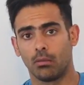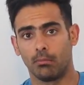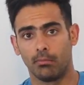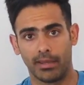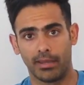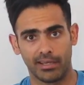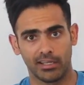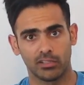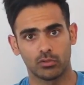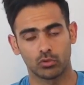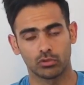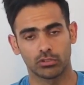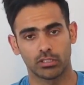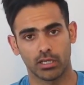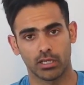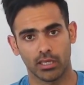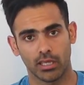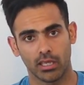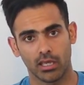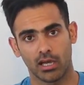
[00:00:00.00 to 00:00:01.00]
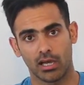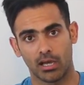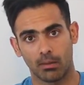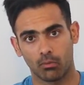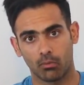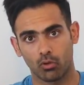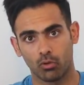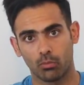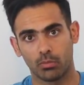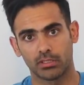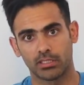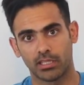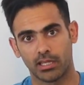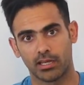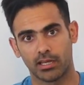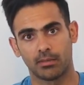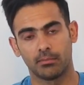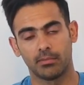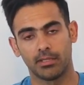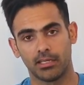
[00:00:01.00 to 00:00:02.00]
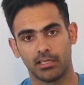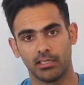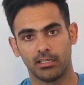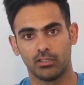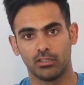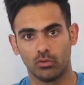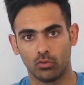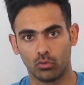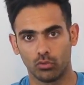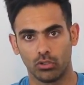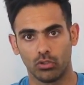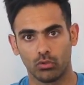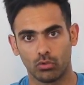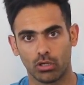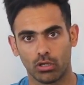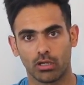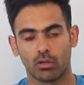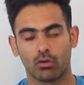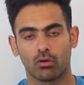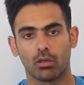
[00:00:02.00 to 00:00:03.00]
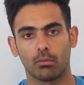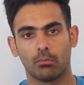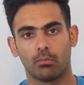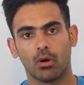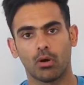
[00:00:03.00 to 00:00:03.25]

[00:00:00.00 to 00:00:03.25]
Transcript: मैंने सोचा कि आपको बताना मेरे लिए ज़रूरी होगा क्योंकि